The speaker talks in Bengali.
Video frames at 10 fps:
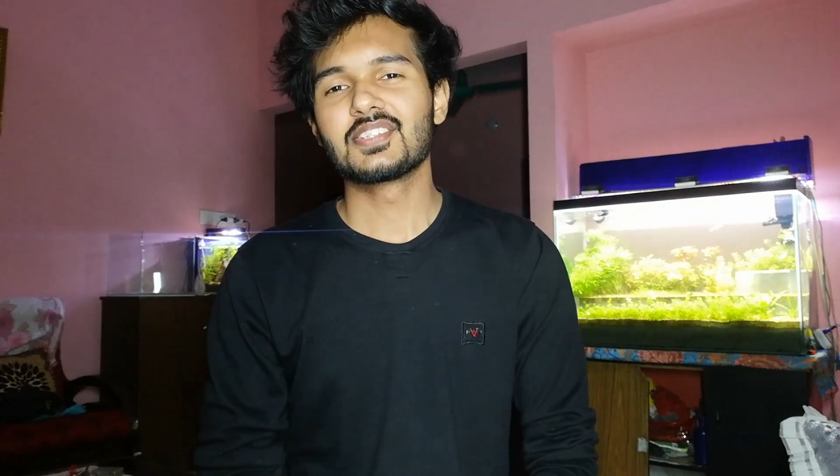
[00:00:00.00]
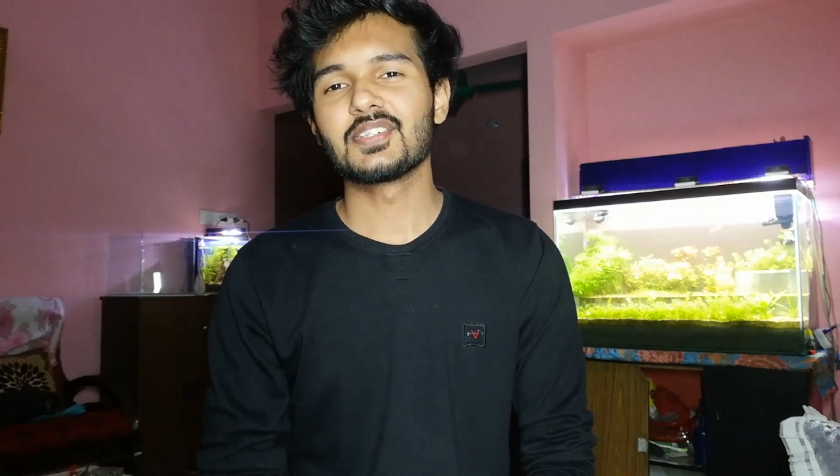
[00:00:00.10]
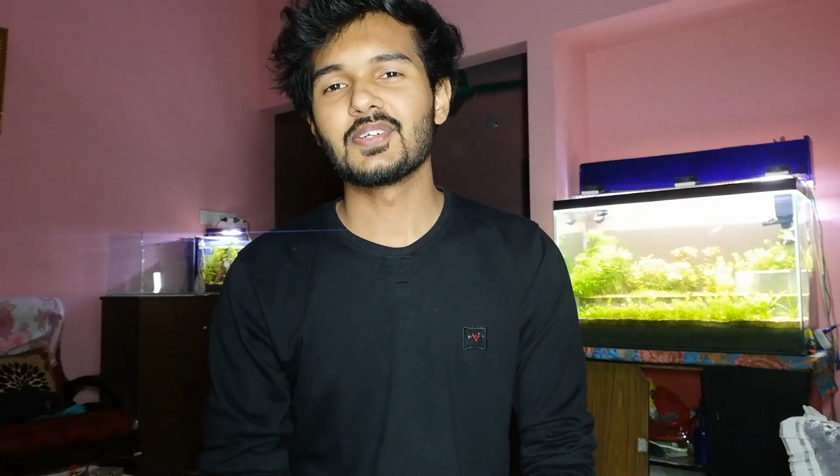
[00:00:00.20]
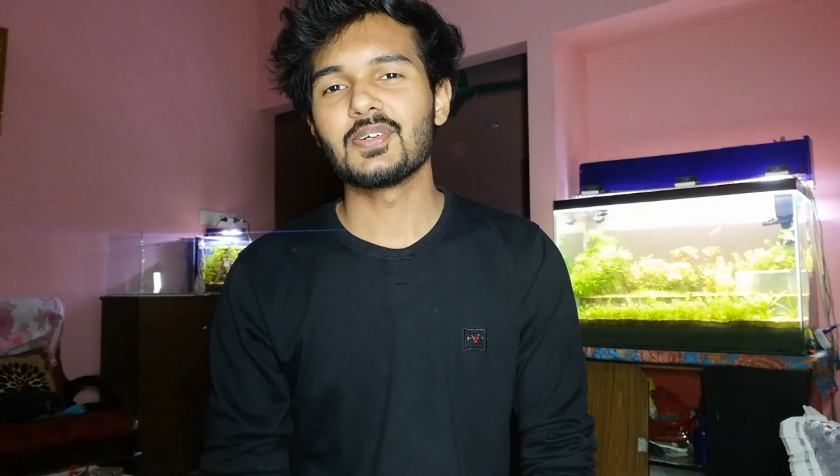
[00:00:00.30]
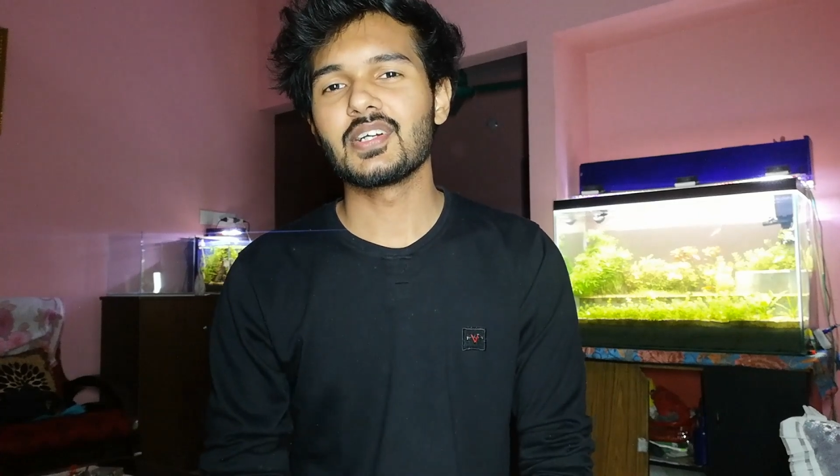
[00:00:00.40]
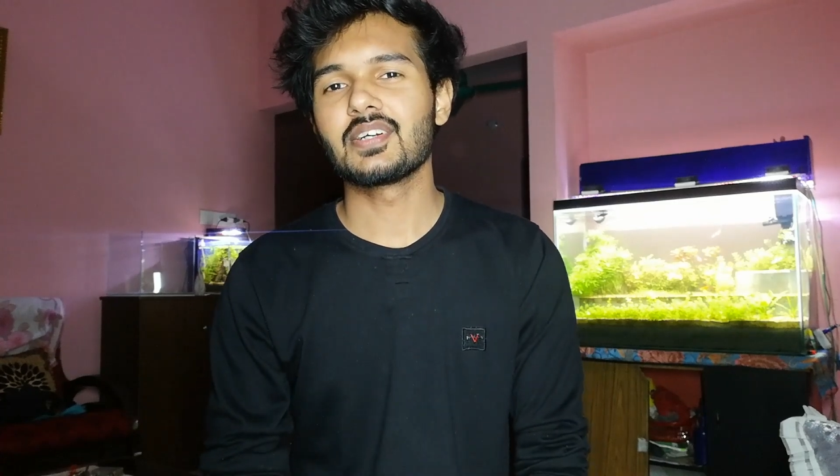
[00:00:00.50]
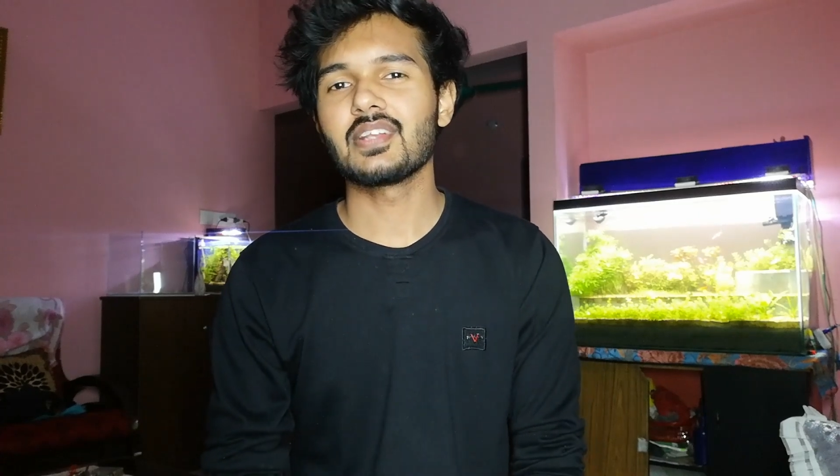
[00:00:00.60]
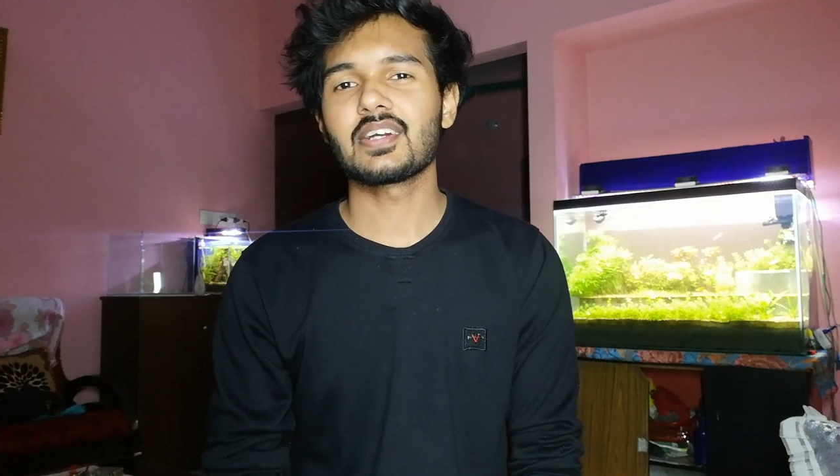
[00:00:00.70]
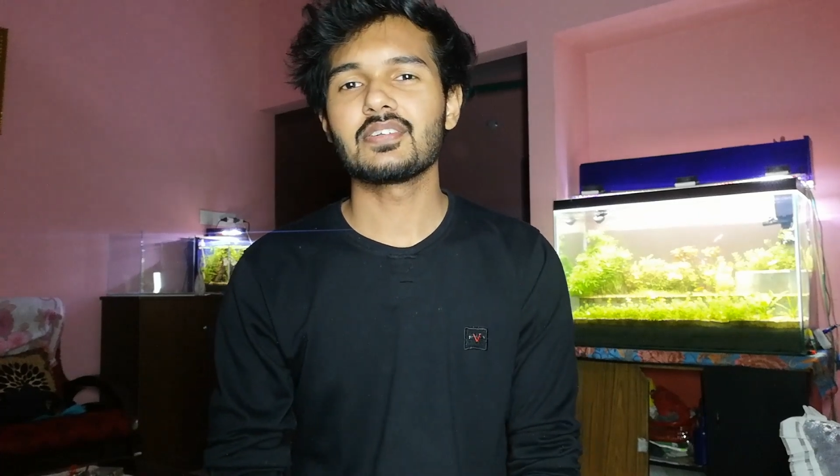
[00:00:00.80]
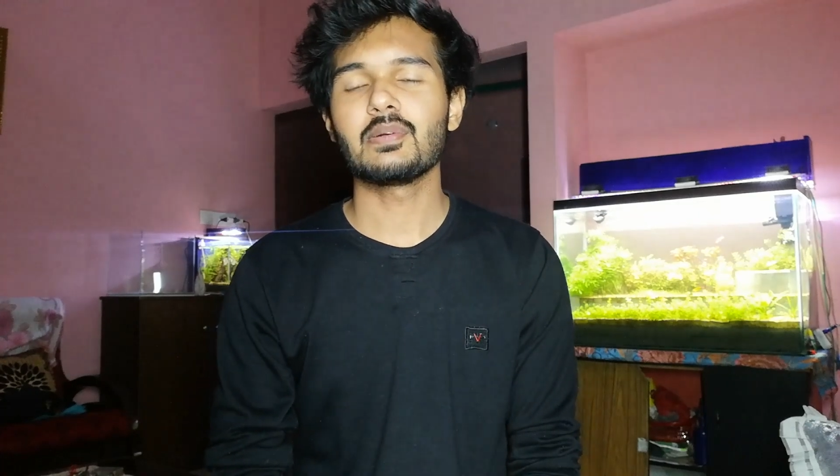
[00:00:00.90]
সো
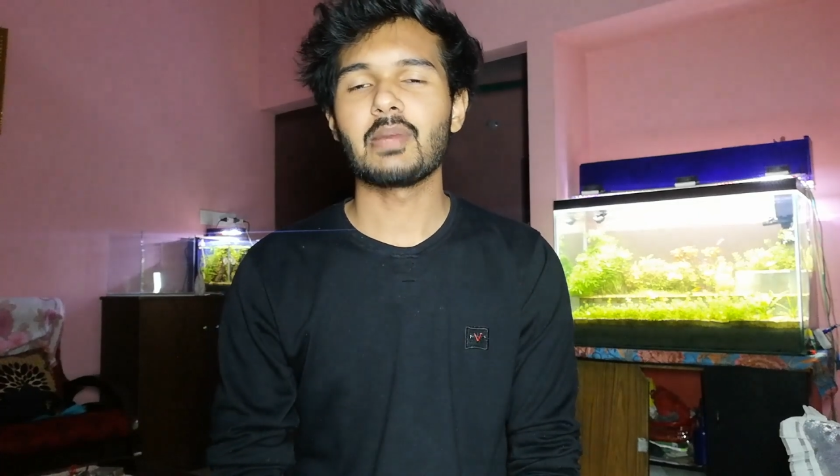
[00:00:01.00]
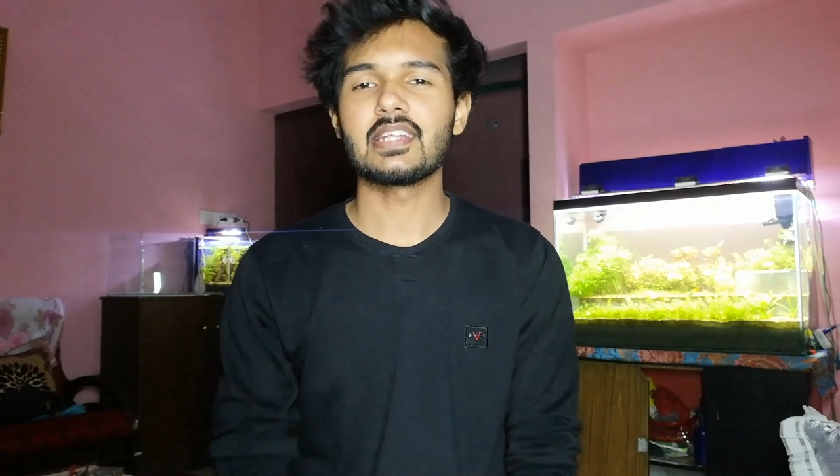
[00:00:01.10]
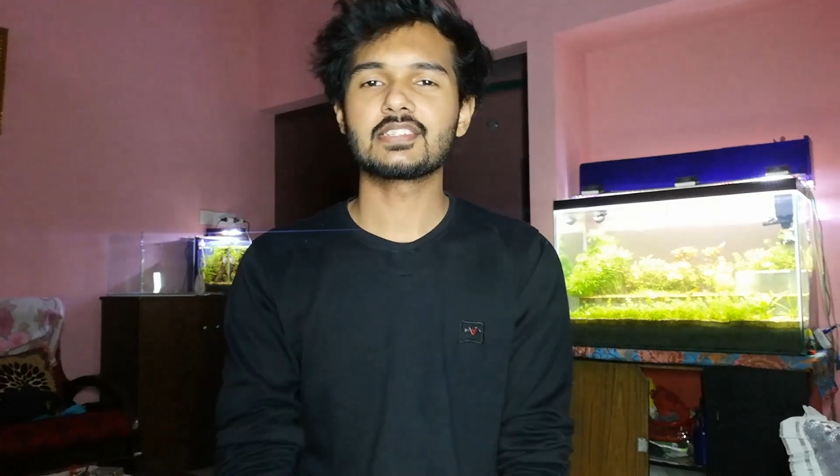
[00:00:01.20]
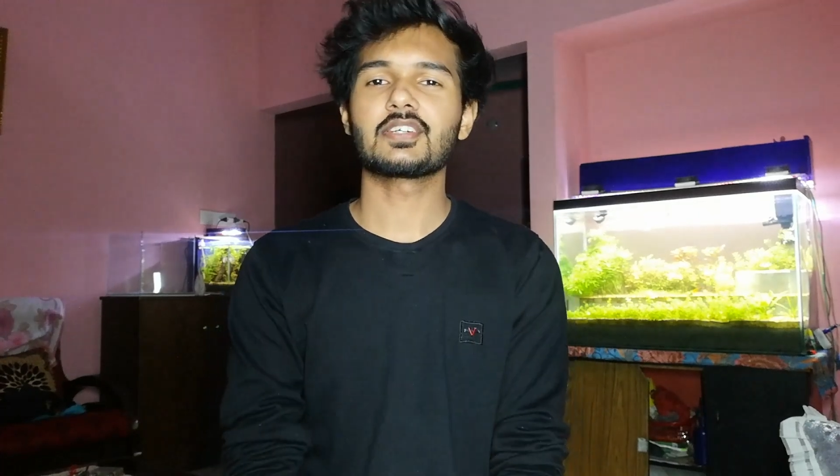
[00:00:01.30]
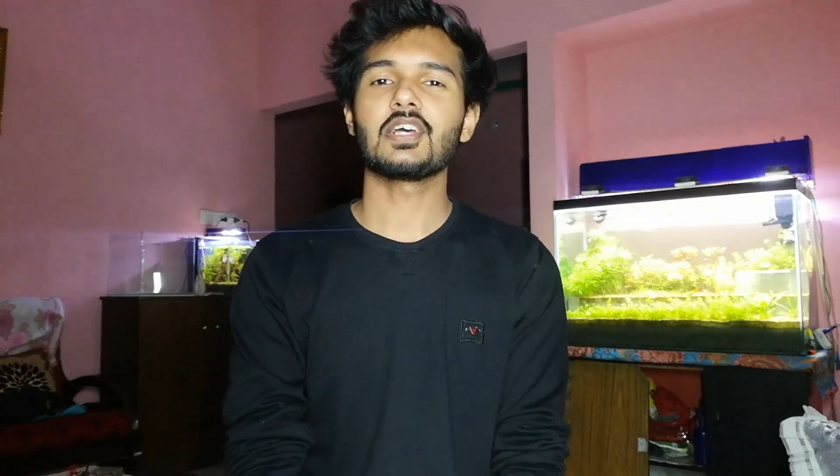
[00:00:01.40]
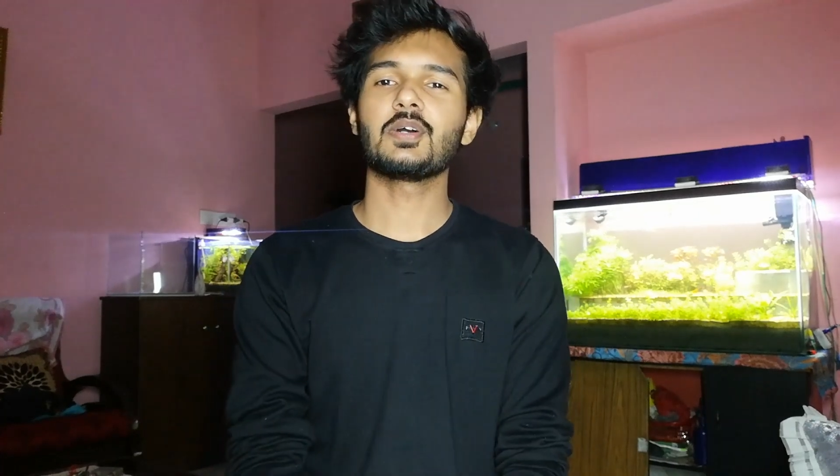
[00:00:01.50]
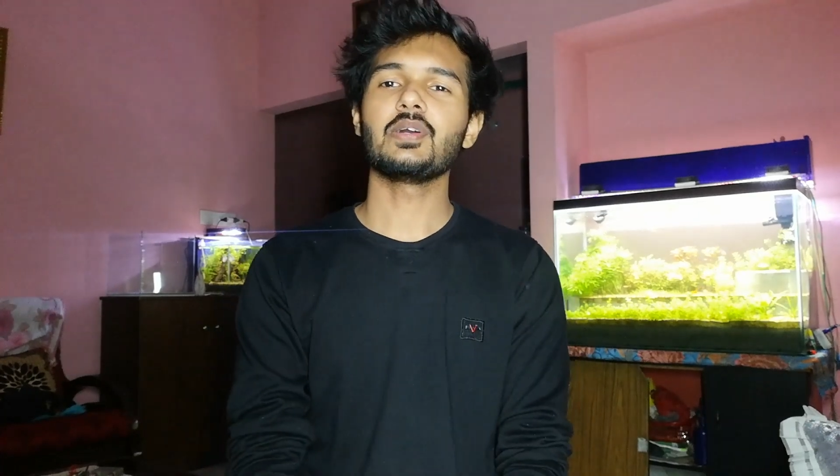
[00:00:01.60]
ওইগুলো এখনো ম্যানেজ করা